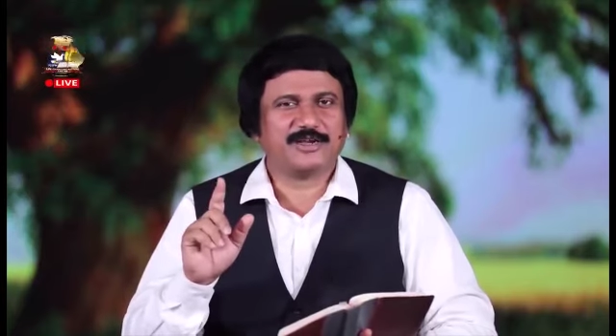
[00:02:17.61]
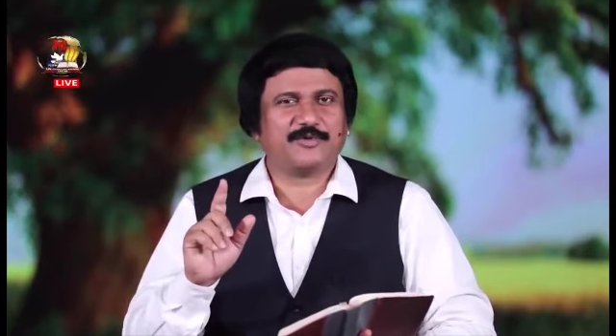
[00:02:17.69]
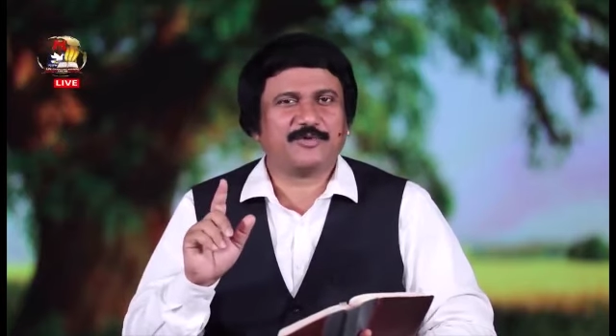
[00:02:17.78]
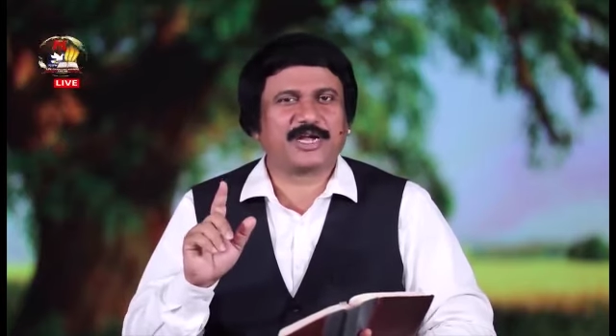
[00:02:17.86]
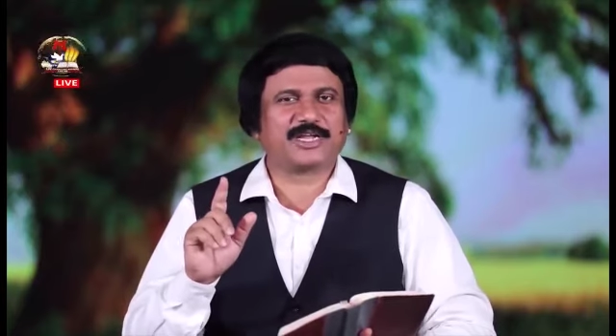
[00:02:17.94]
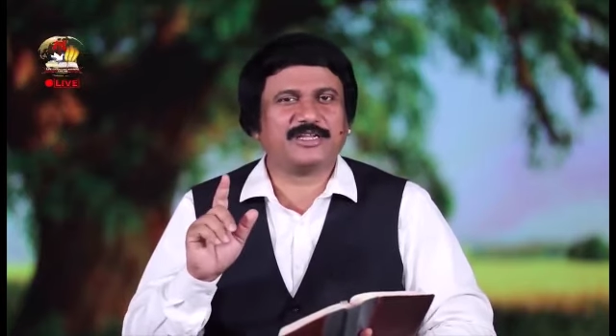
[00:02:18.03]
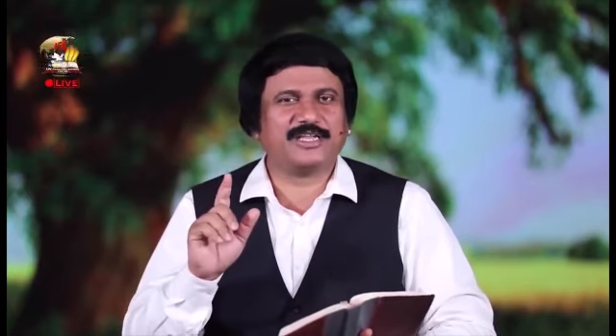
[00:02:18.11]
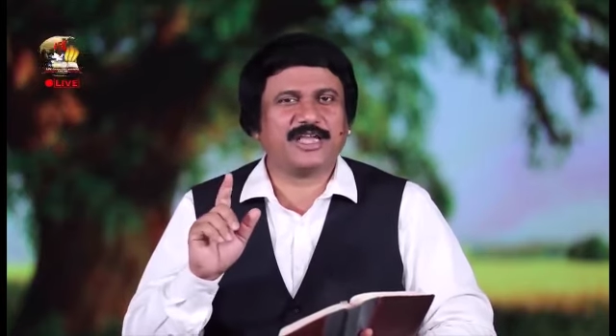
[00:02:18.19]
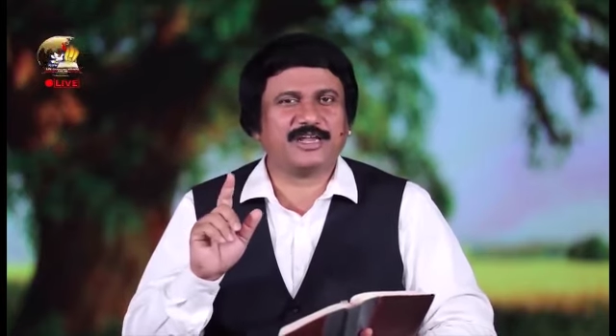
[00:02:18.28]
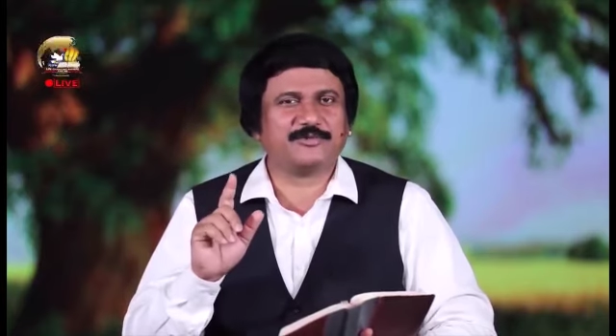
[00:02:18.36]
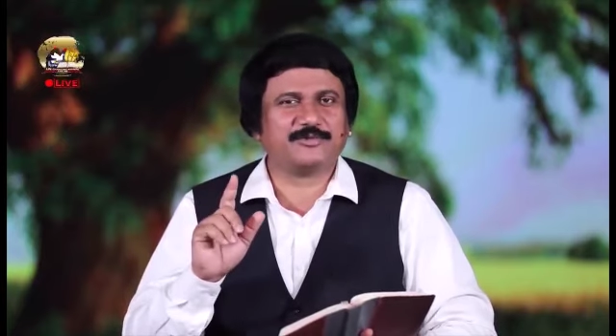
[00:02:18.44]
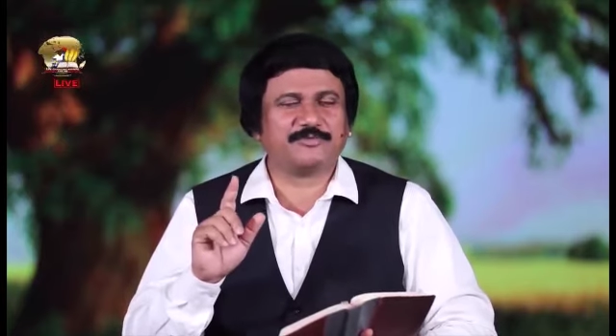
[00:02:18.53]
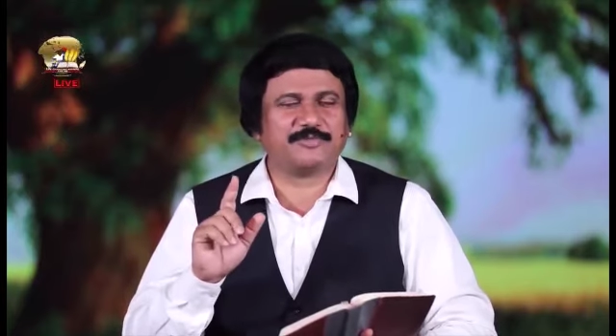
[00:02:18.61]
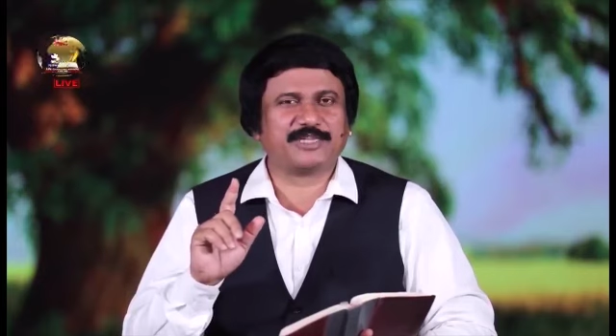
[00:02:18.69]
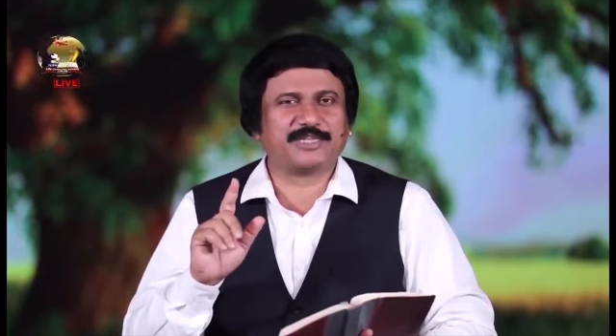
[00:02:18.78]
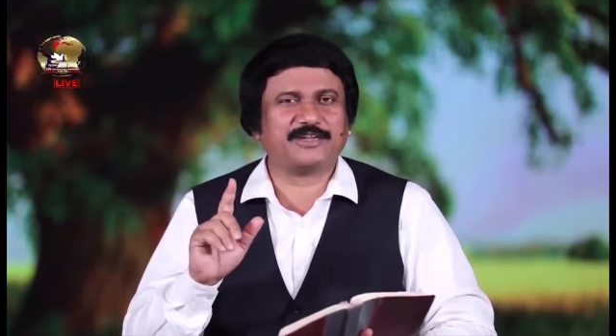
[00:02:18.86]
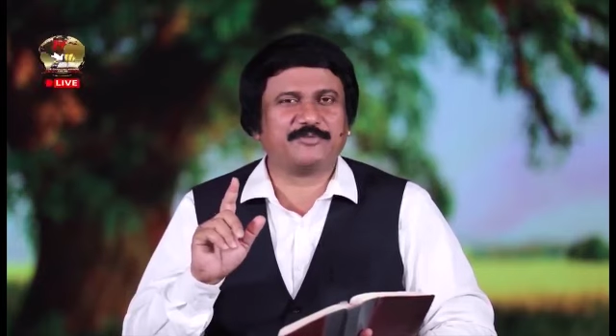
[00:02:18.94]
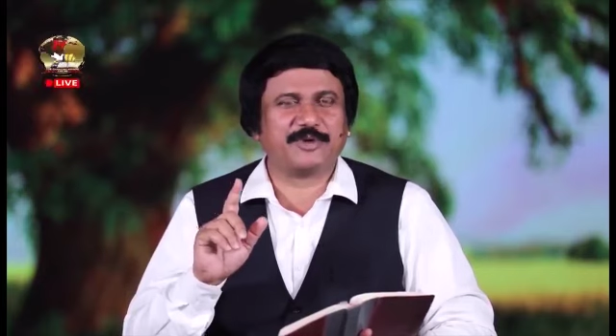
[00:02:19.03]
వాక్య ధ్యానము
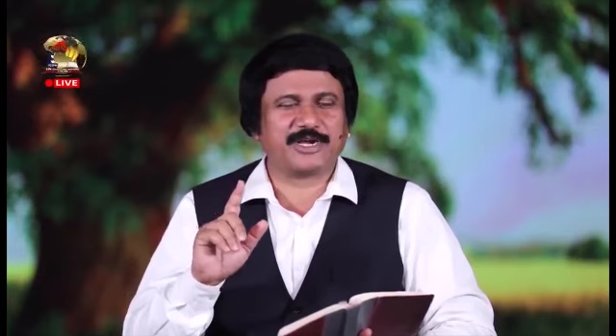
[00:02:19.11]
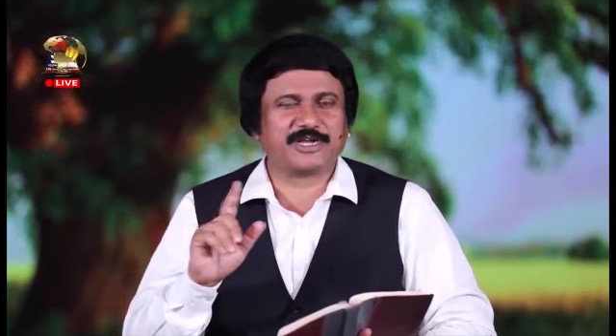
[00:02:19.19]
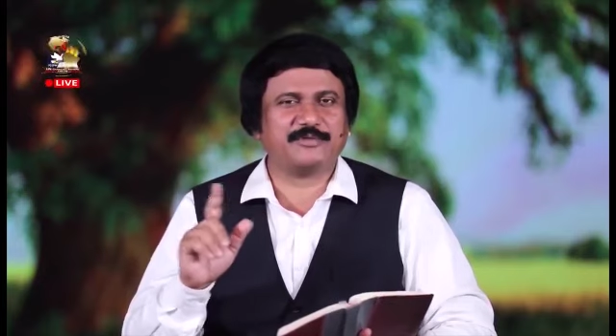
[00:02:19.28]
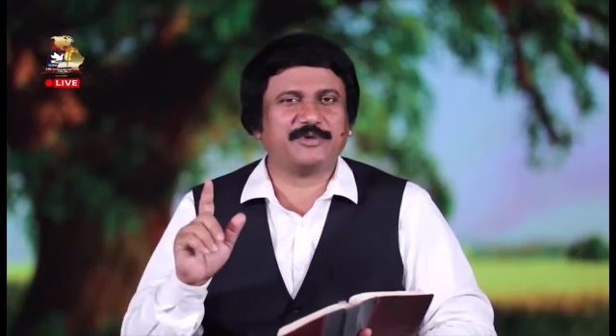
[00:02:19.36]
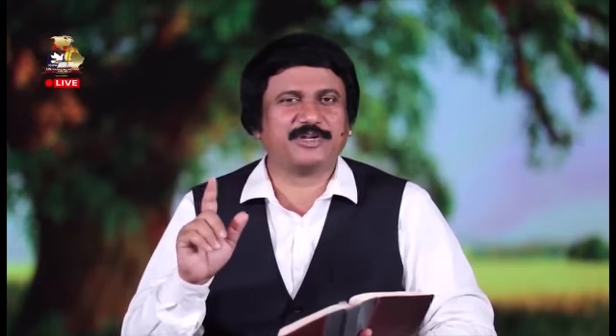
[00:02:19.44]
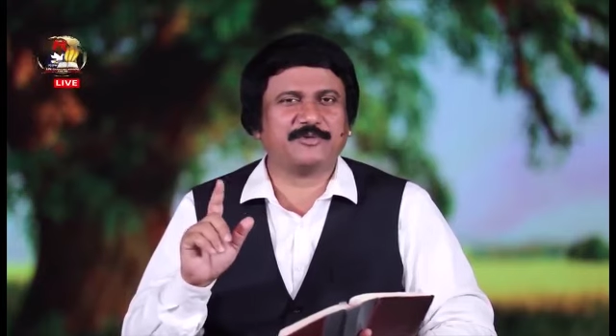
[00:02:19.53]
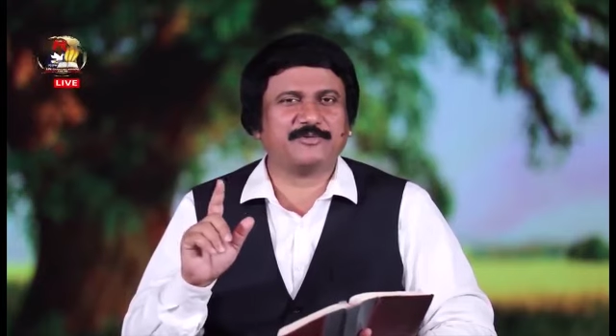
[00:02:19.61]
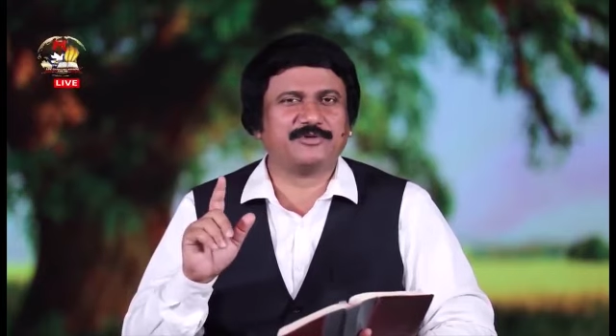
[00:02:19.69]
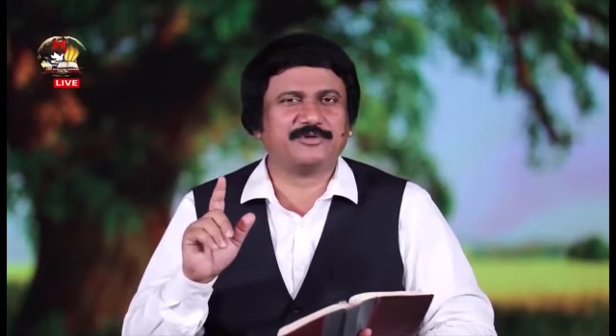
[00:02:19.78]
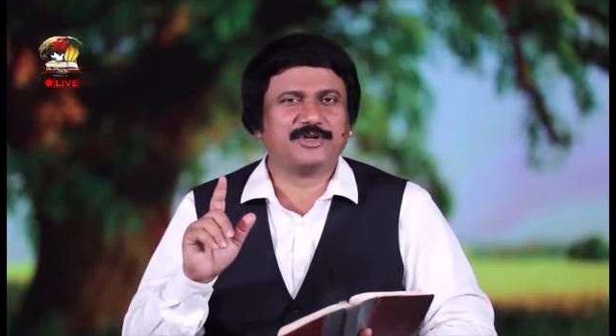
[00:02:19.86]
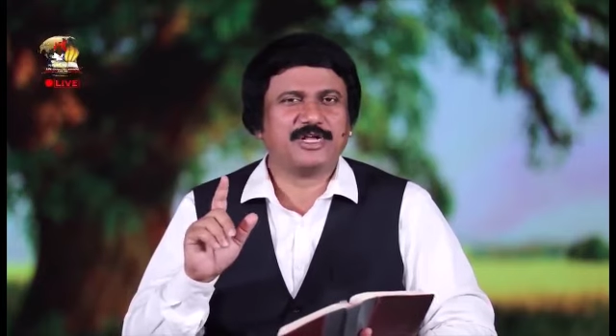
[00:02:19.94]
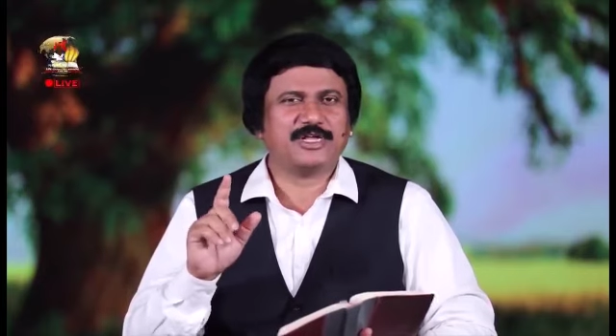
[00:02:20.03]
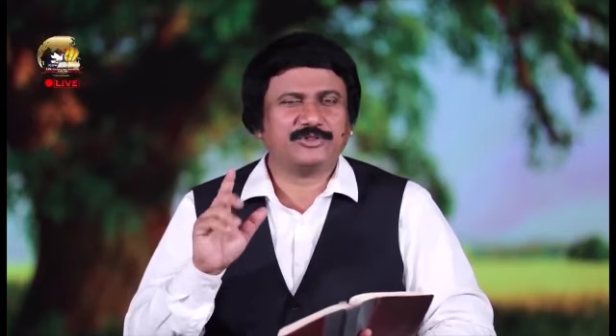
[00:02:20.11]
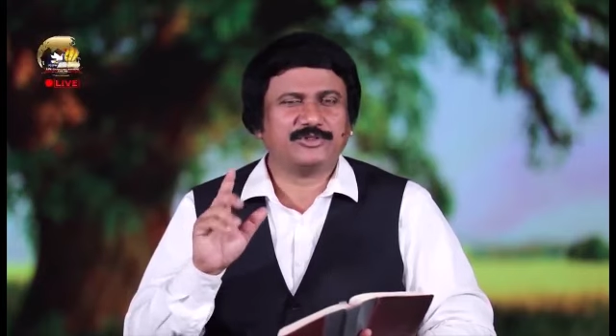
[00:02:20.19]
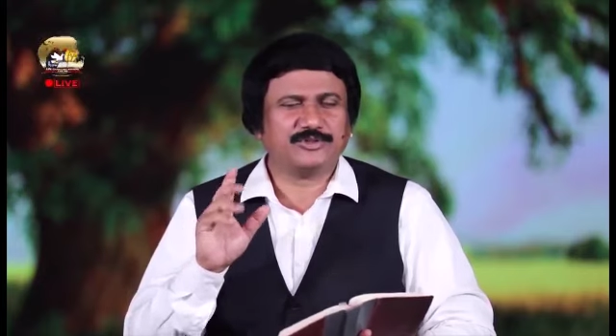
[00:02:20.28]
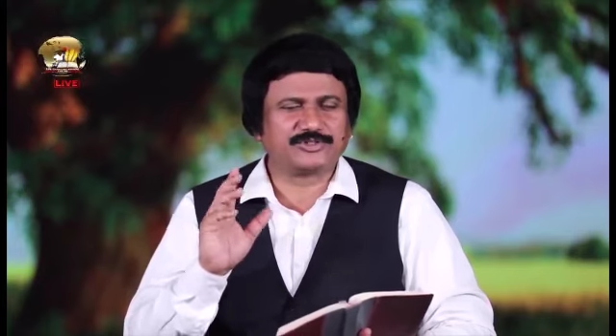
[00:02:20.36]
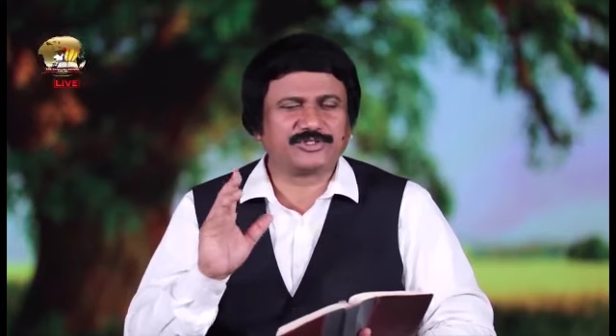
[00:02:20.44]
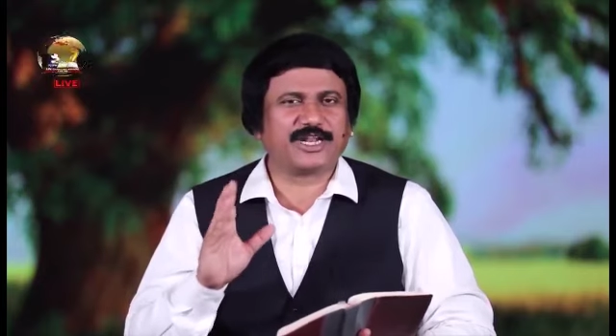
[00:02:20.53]
ప్రార్థన పక్కన పెట్టినప్పుడు
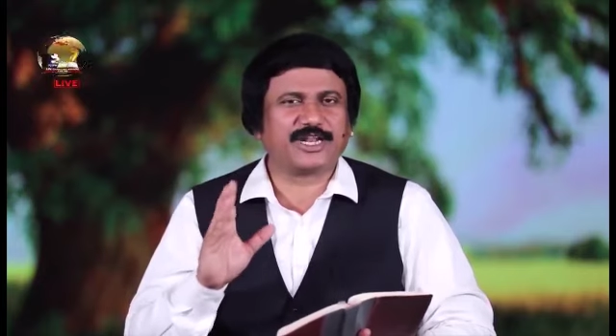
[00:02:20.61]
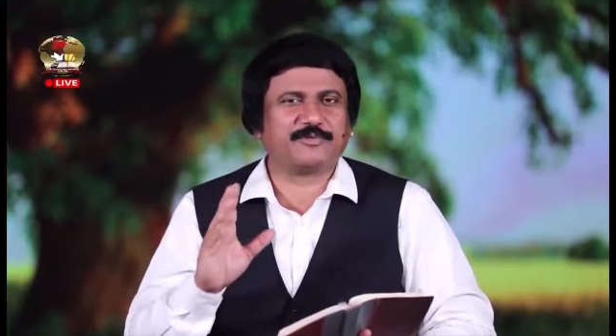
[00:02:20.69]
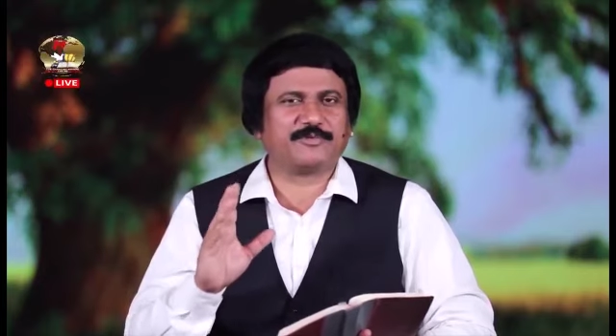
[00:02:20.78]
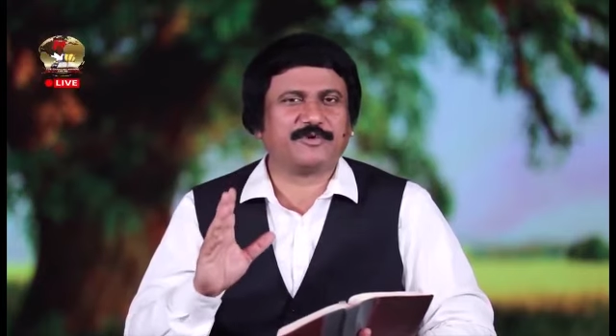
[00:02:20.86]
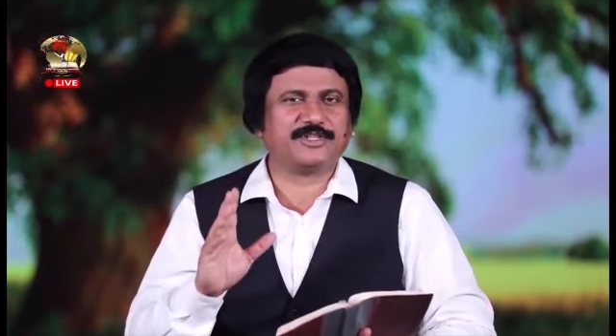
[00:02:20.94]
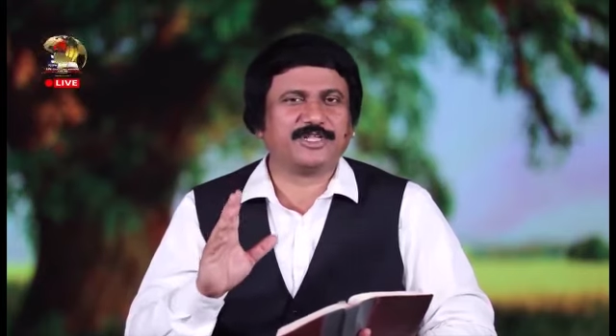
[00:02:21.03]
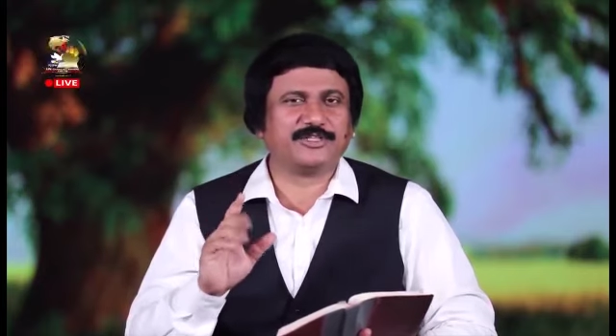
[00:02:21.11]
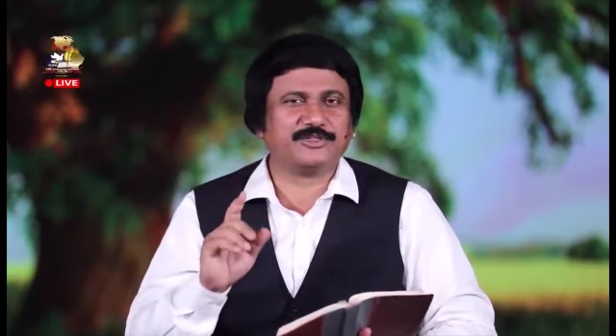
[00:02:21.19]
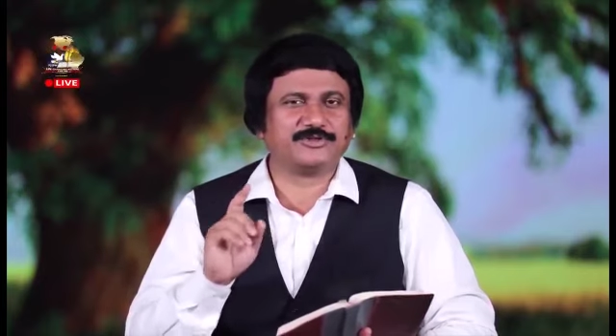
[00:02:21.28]
దుష్టుడైన అపవాది ఎదురు